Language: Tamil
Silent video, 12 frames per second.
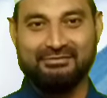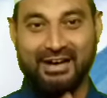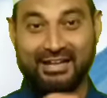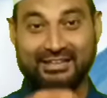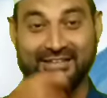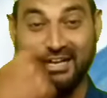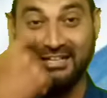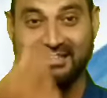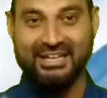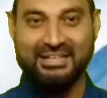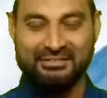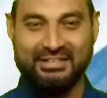வாதத்தை
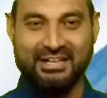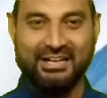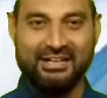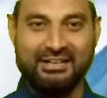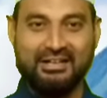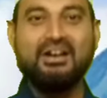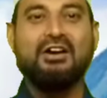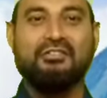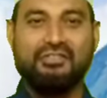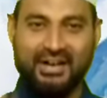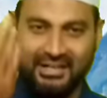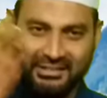அடுத்து அடி வைக்கிறாங்க
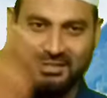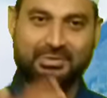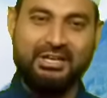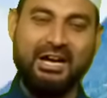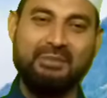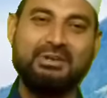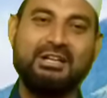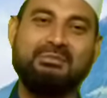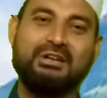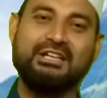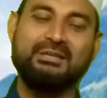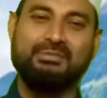ஃபத்தி பிஹா மினல்
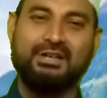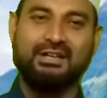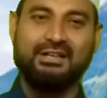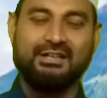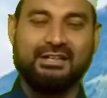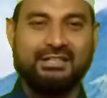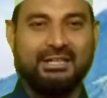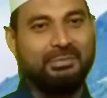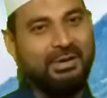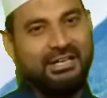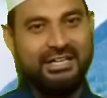மகரிப் எப்பா